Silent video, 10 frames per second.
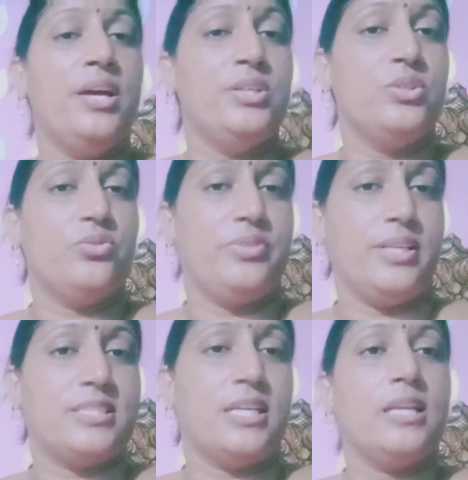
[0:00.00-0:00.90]
तो फिर
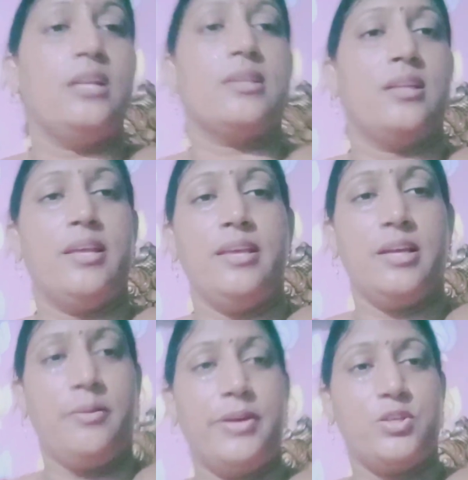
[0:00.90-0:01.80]
अच्छा नहीं लगता ना ये
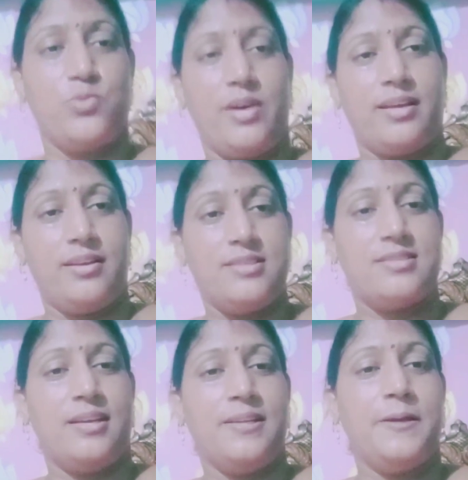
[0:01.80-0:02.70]
हमारे सुहाग की
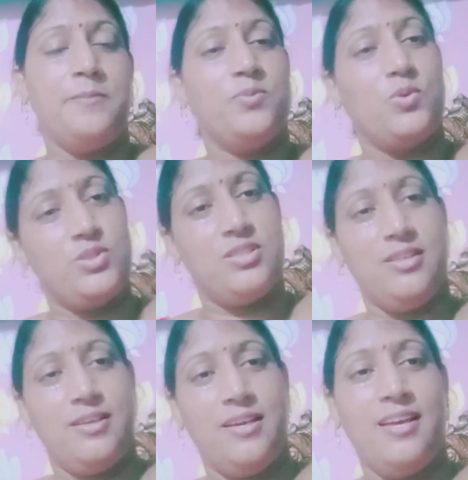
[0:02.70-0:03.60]
निशानी है तो
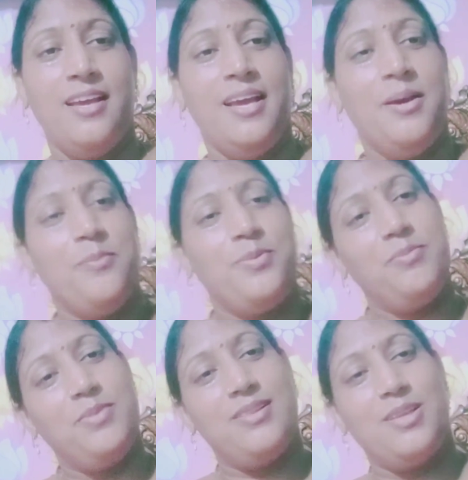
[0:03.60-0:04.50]
इसीलिए फिर
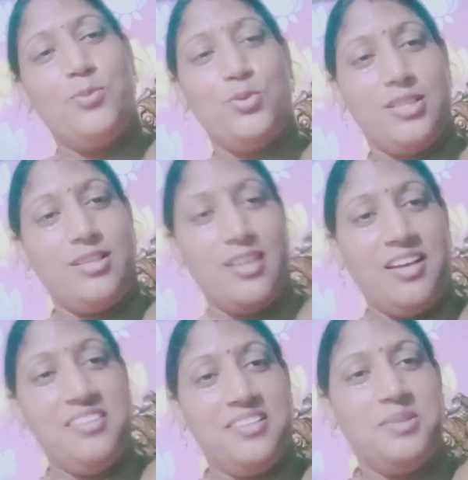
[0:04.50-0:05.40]
मिलते हैं बहुत ज़्यादा
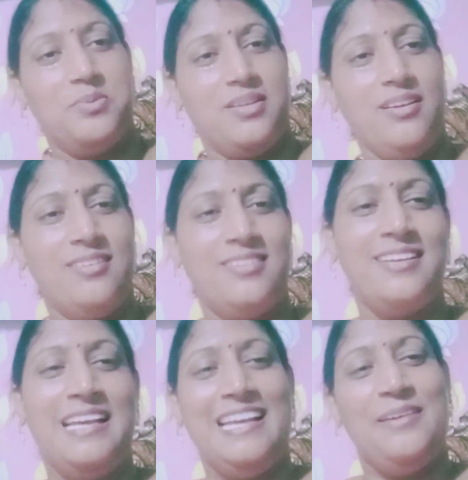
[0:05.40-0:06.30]
ज्ञान दे दी मैं ना
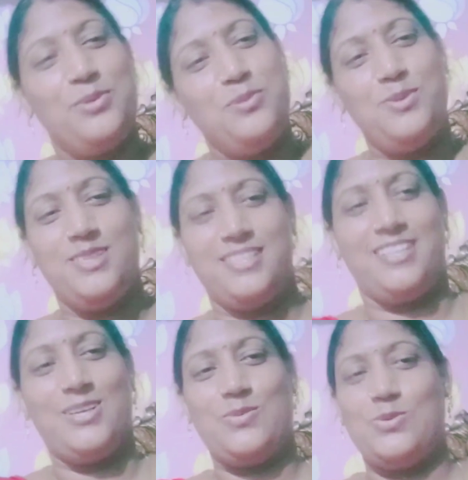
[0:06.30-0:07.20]
फिर मिलते हैं
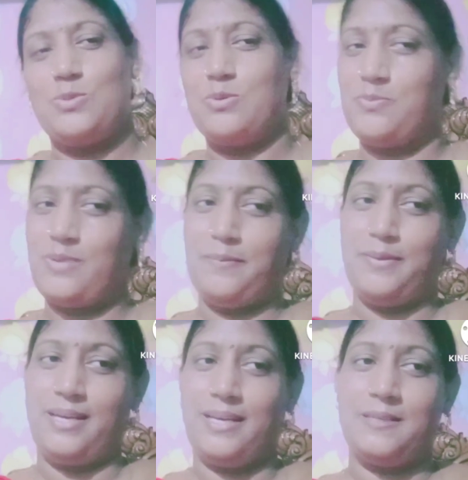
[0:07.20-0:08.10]
नए ब्लॉग में बाय
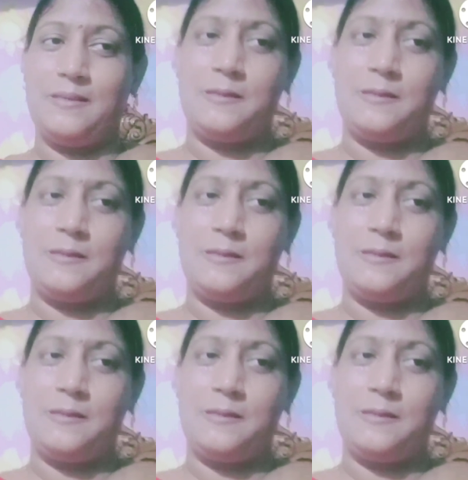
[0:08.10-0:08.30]
बाय